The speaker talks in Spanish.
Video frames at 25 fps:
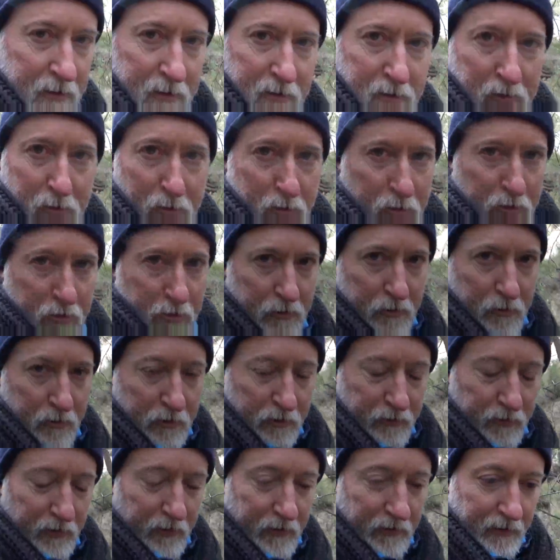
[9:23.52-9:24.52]
No, no
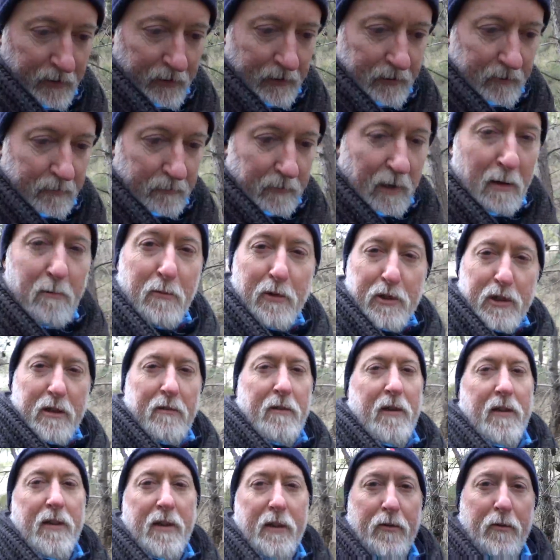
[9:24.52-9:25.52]
es fácil. Vamos a
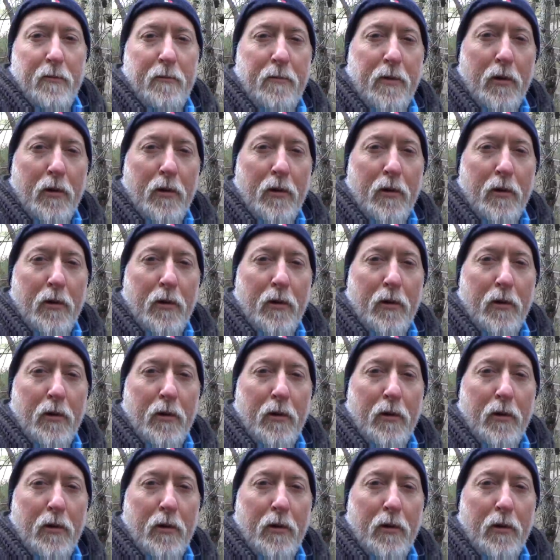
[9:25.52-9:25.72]
avanzar un